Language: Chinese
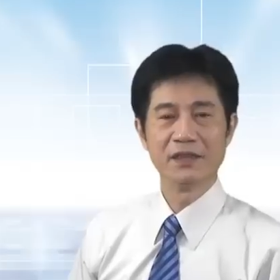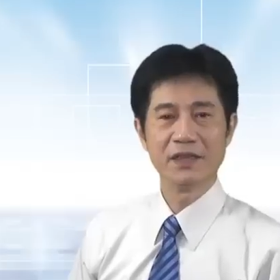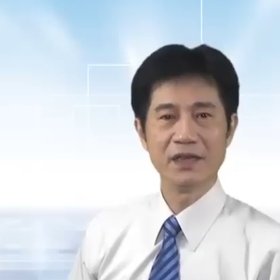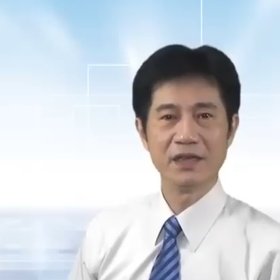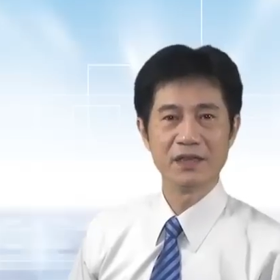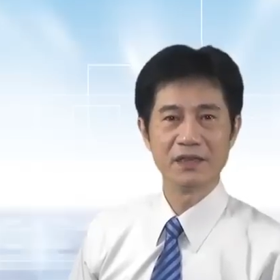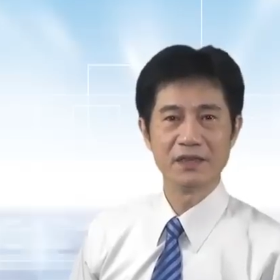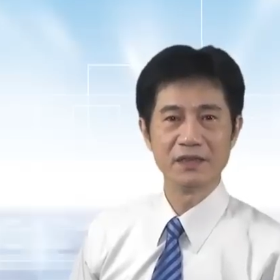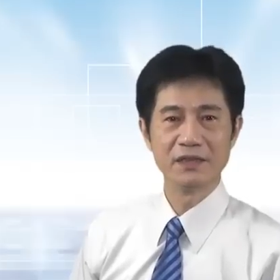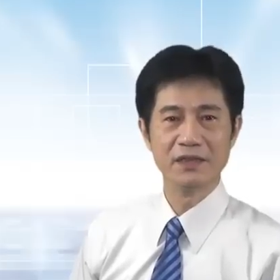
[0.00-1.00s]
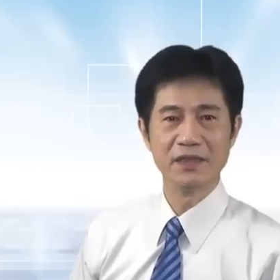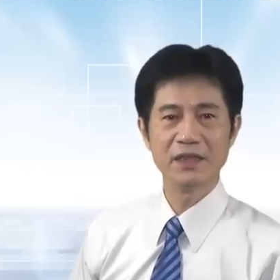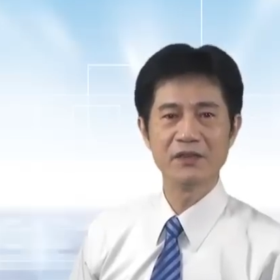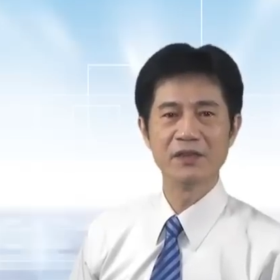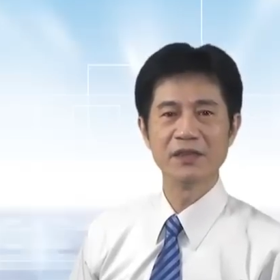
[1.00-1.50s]
那你应
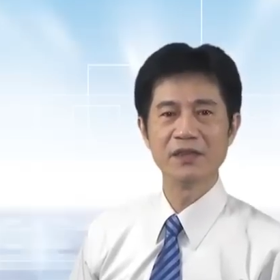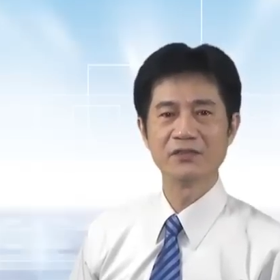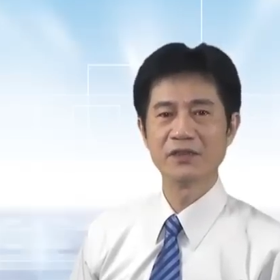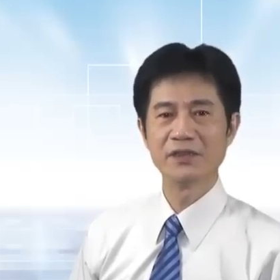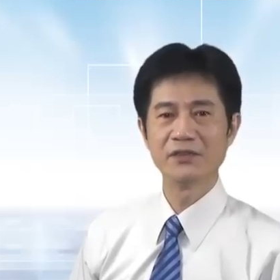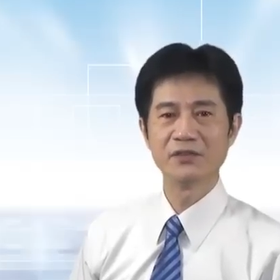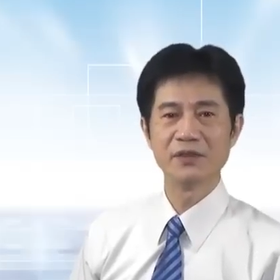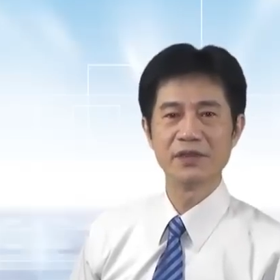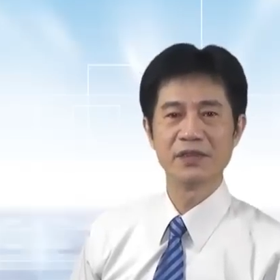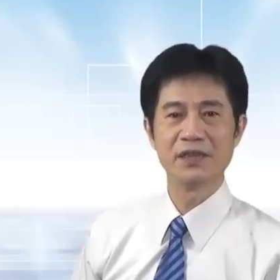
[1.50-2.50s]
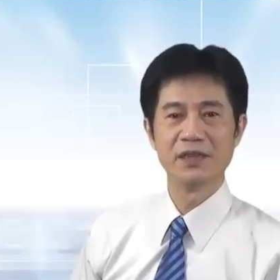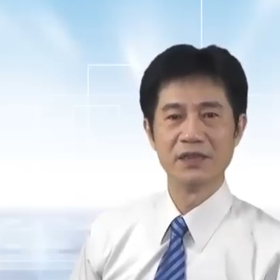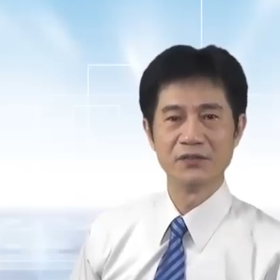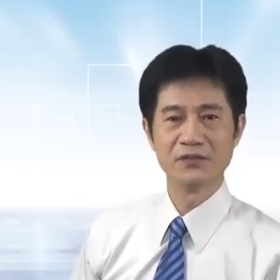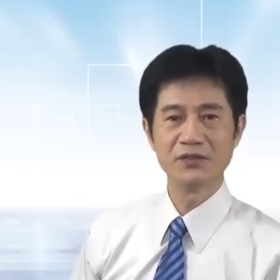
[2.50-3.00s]
该有能力创建出一个
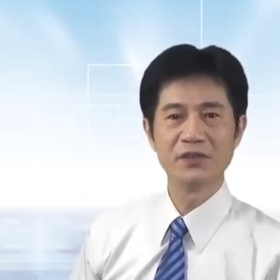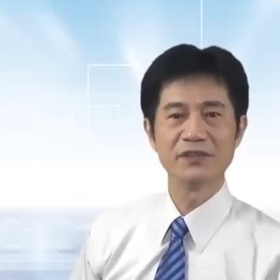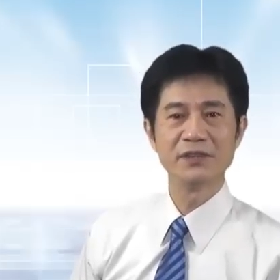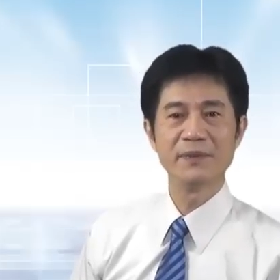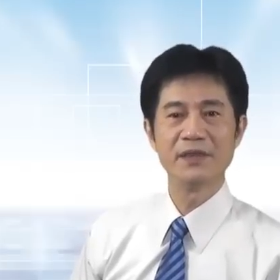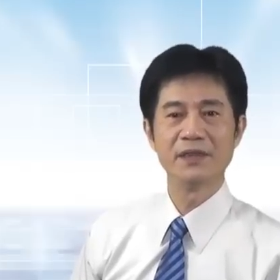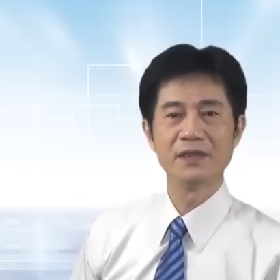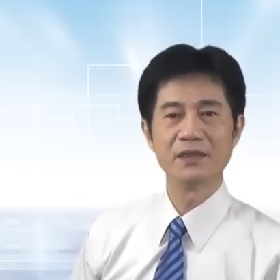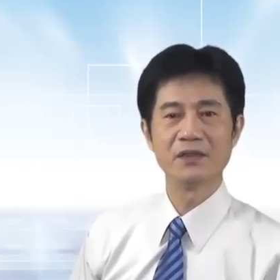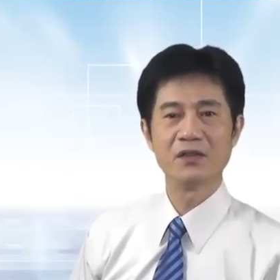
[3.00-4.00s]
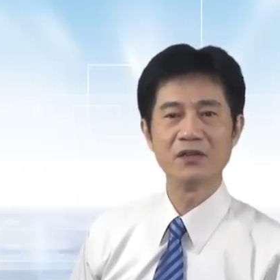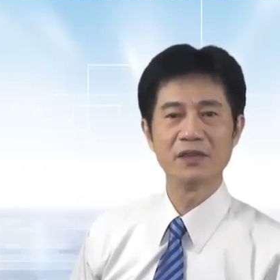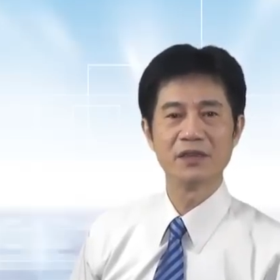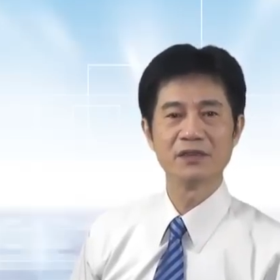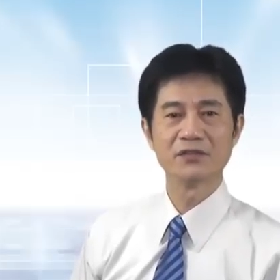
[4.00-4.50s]
具有基本功
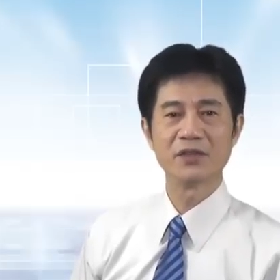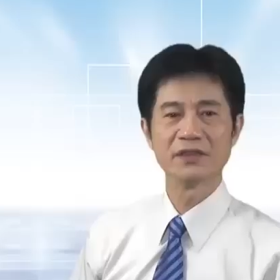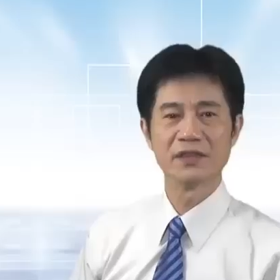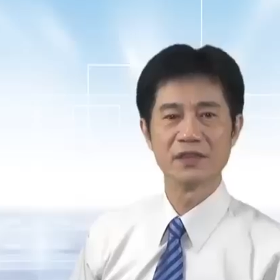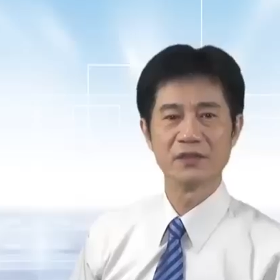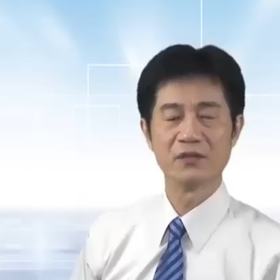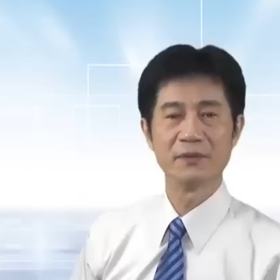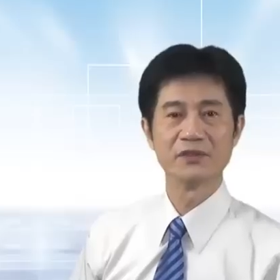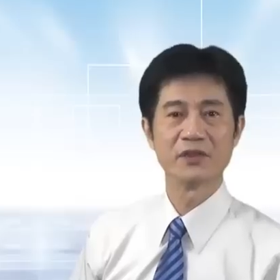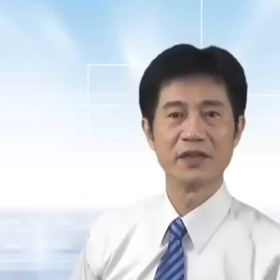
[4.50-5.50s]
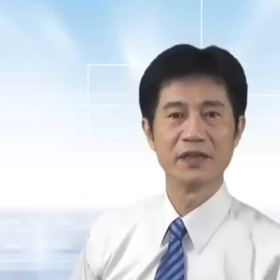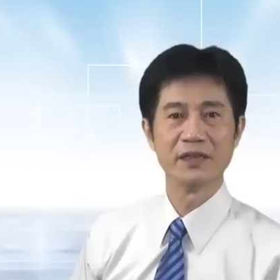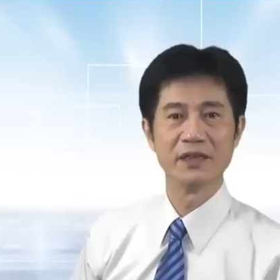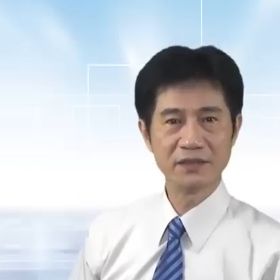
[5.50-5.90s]
能的 s t r 二 t s 2外部专案的。